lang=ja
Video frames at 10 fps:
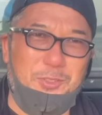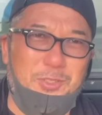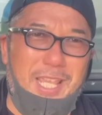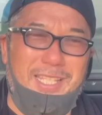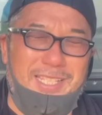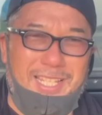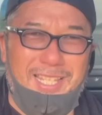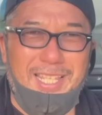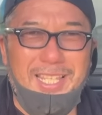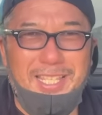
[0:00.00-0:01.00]
ことないん
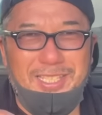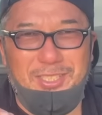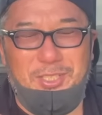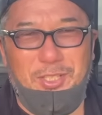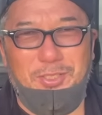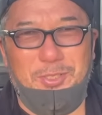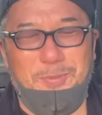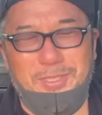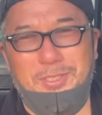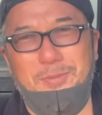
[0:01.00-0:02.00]
でちょっと
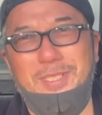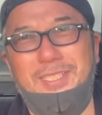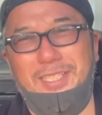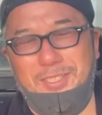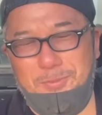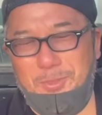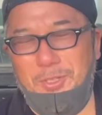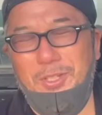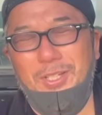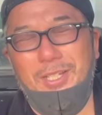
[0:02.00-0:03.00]
戸惑いましたけど
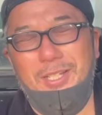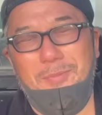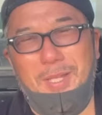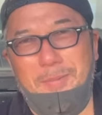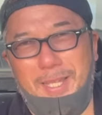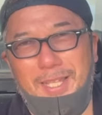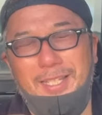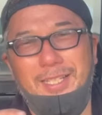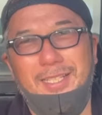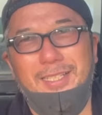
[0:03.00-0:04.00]
もまあま
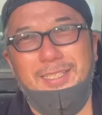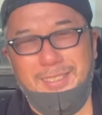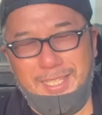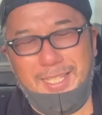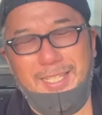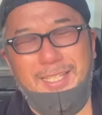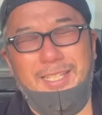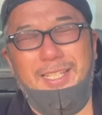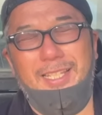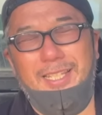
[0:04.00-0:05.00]
あね、
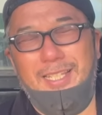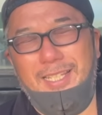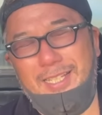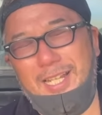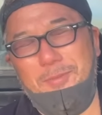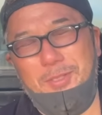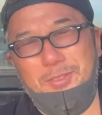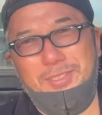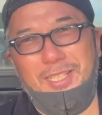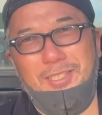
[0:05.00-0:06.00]
えー、ラーメン
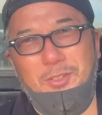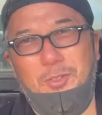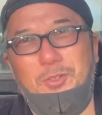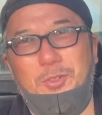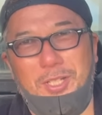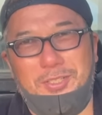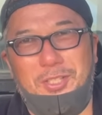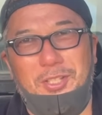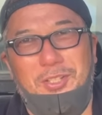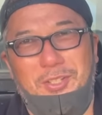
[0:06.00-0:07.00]
おじさんの
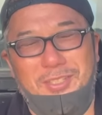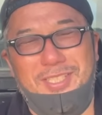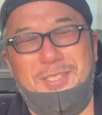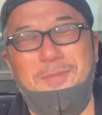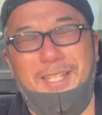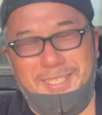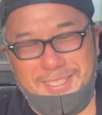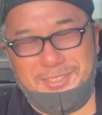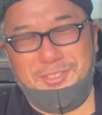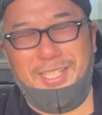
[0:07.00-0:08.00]
コレクションの一枚
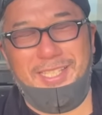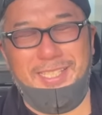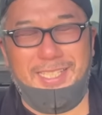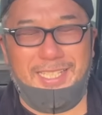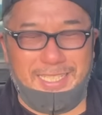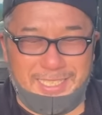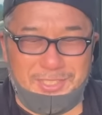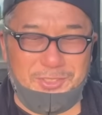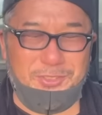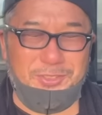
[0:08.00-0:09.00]
に加えていただい
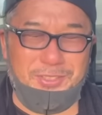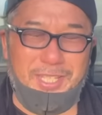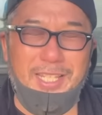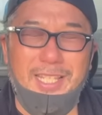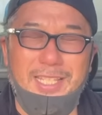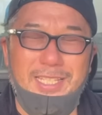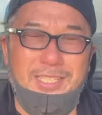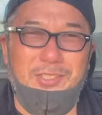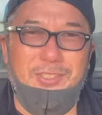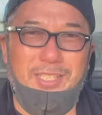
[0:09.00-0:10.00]
たということで、
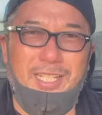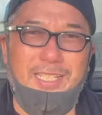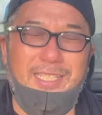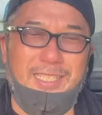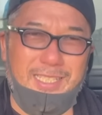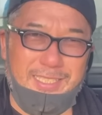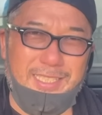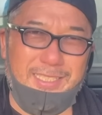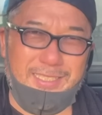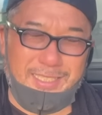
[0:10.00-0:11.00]
非常にありがたかっ
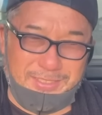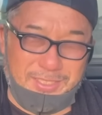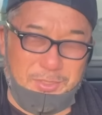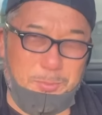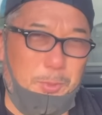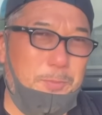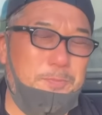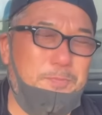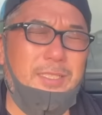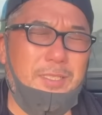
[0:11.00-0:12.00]
たですけども。
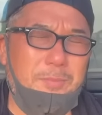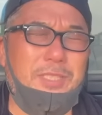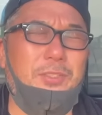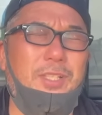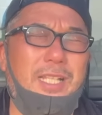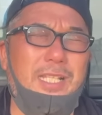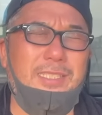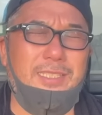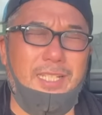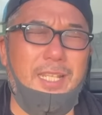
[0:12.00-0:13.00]
まあそんな
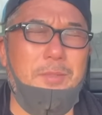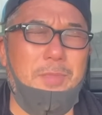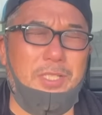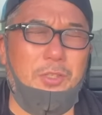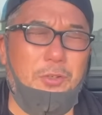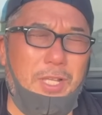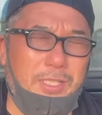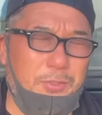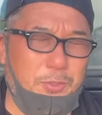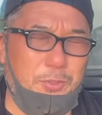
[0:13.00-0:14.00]
感じでね、まあ今日は
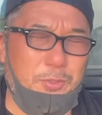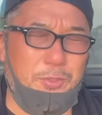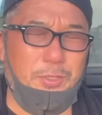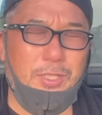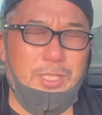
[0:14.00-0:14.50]
あの、